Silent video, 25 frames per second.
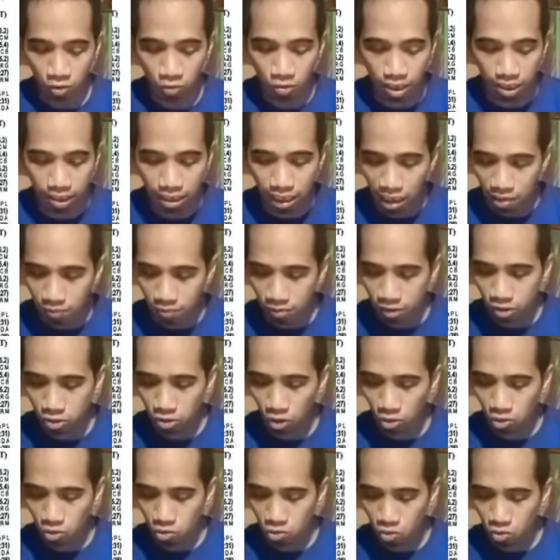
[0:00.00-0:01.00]
Huling takbo ni
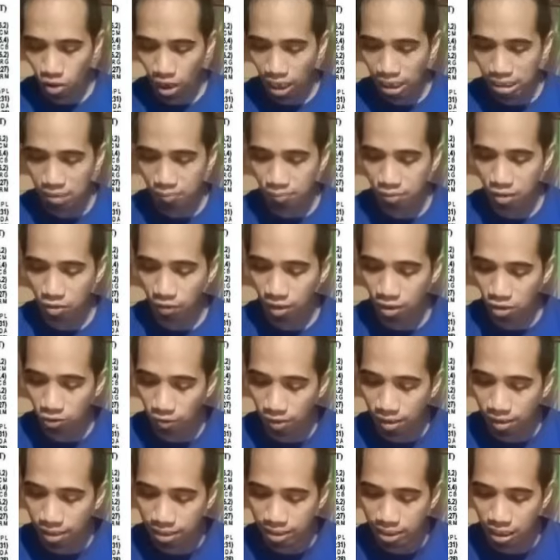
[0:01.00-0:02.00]
Don Lucas, may
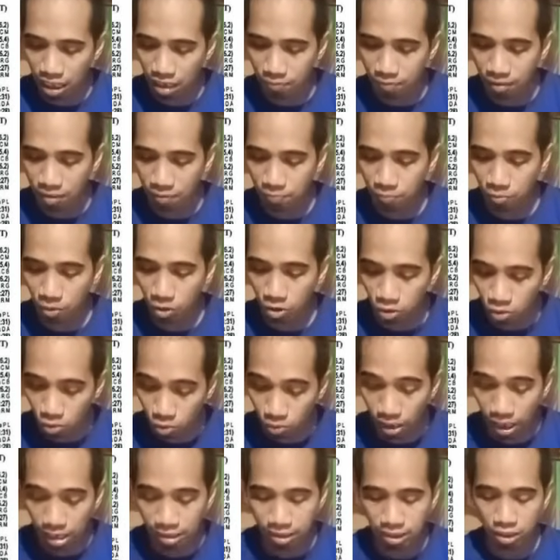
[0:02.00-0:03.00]
127.2
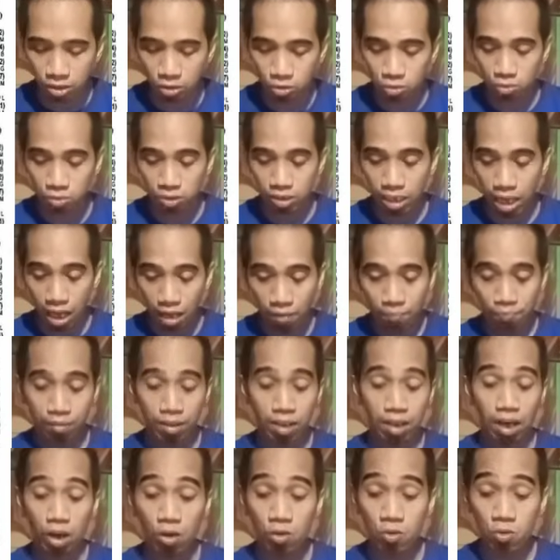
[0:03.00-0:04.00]
na segunda.
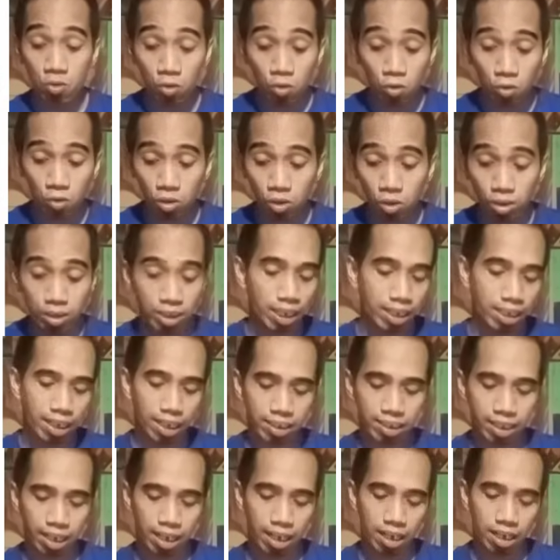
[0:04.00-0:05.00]
Uno-uno siya
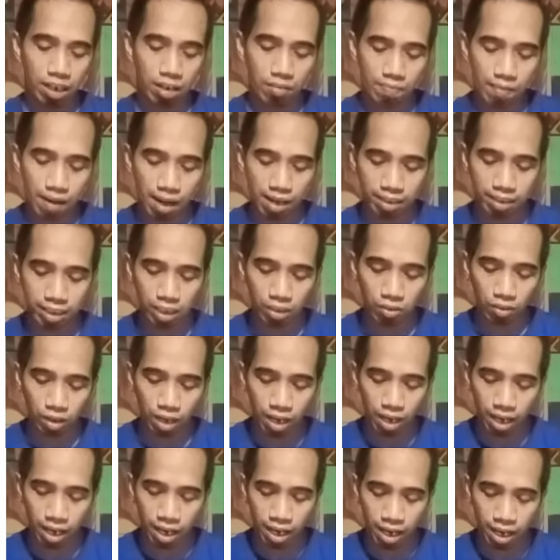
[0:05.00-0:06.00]
nagdala ng marcha ng
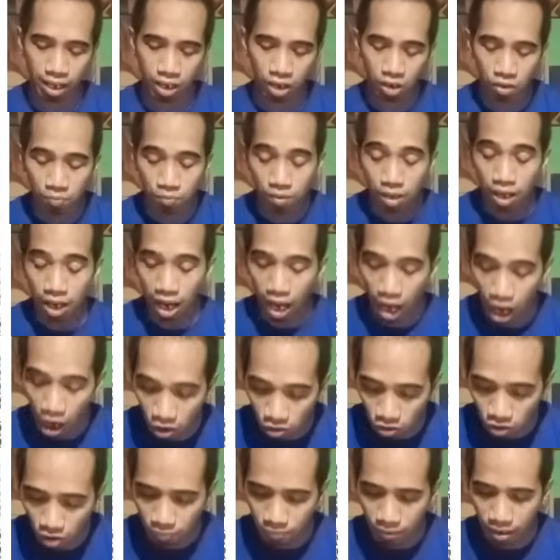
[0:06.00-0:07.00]
kalero na yon.
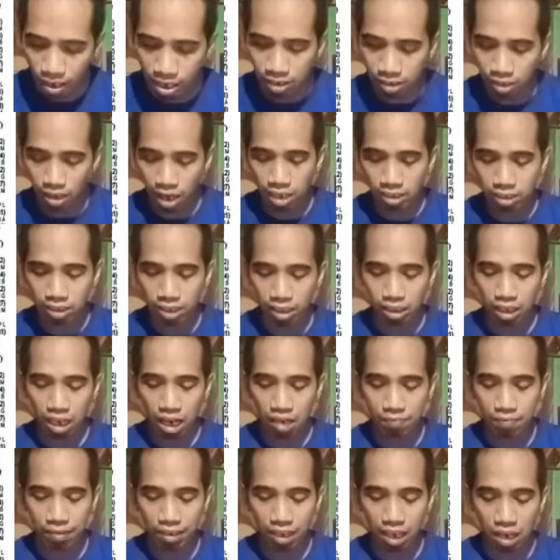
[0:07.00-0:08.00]
Out of 8 runs
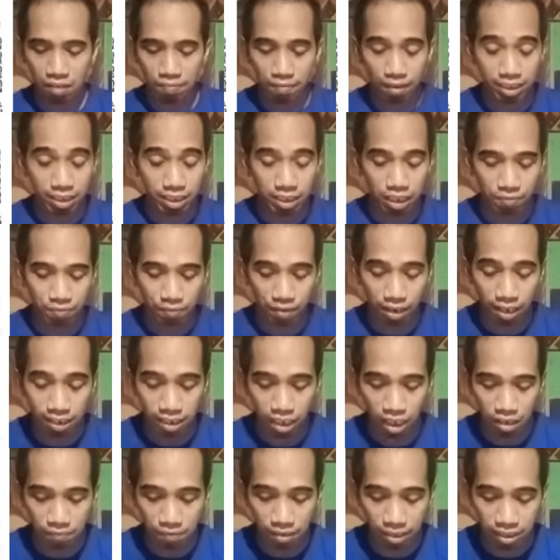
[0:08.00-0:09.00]
naglaban-laban, laban same
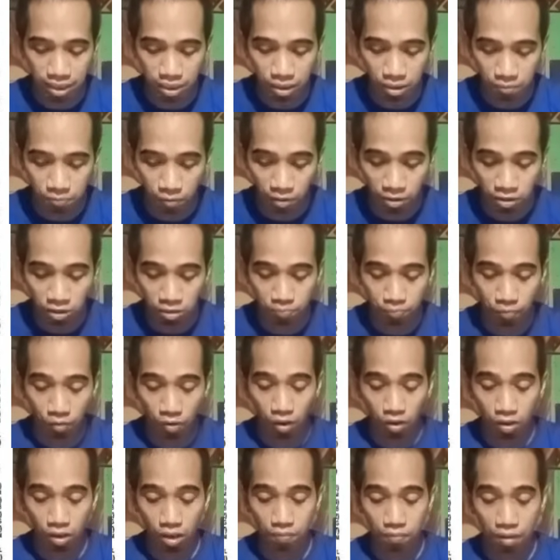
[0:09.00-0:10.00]
rating base din po. Yung po
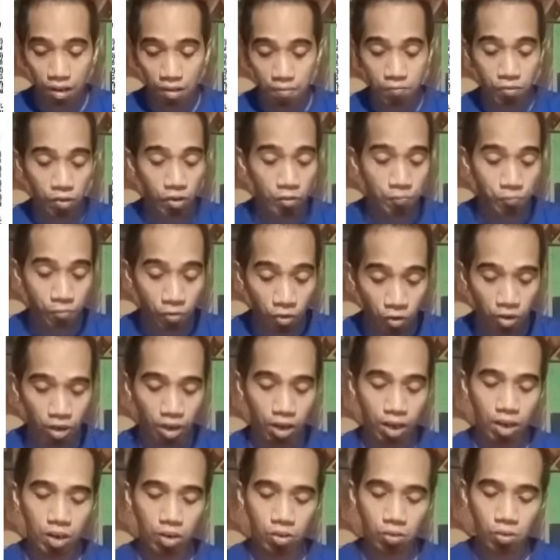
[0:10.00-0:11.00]
ng November
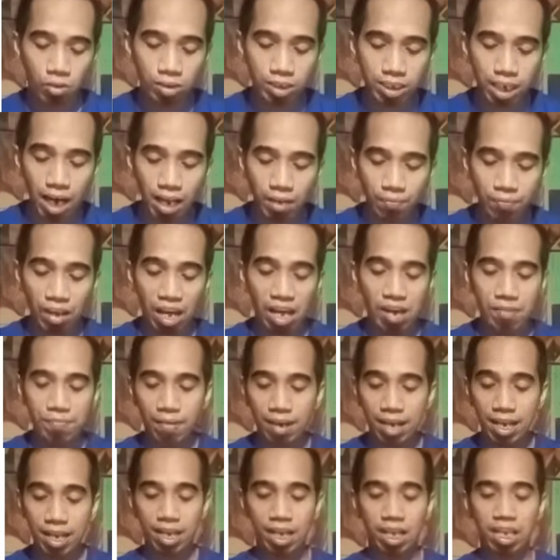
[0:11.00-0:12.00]
4, kung saan
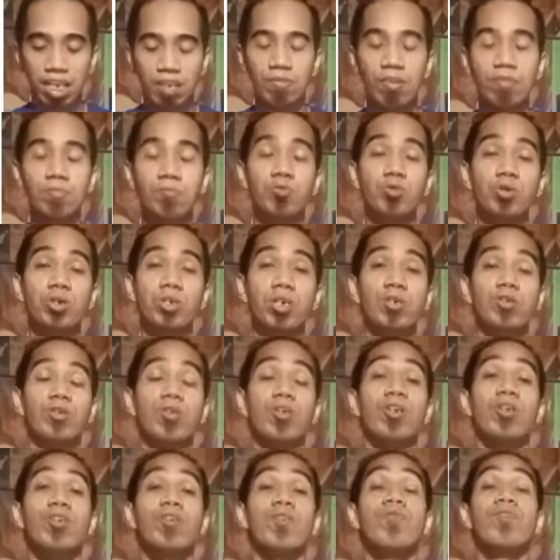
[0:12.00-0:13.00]
nabalikan naman po siya
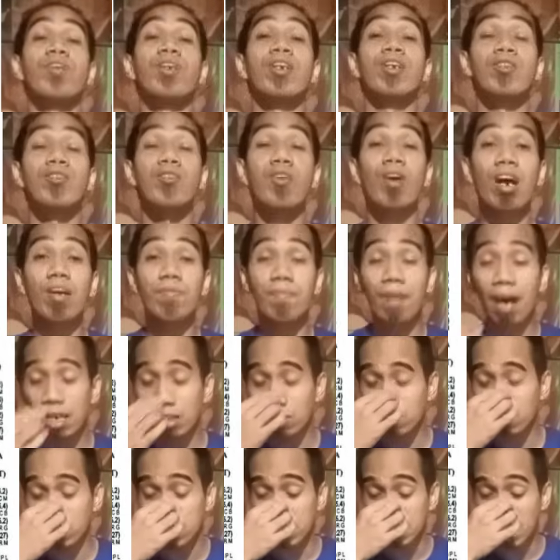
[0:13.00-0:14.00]
doon nung
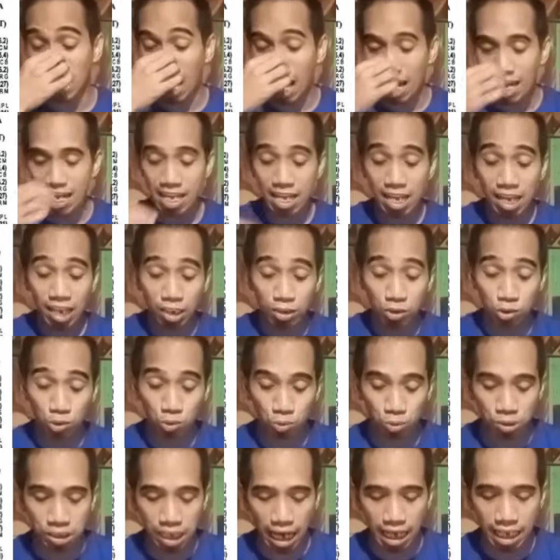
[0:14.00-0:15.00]
kabayong si High
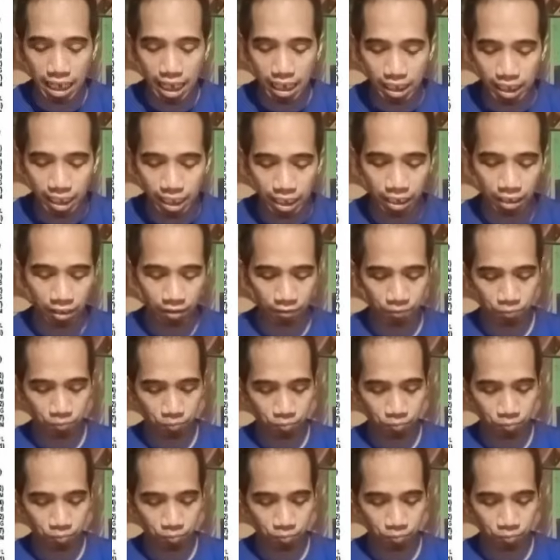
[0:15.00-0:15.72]
Society.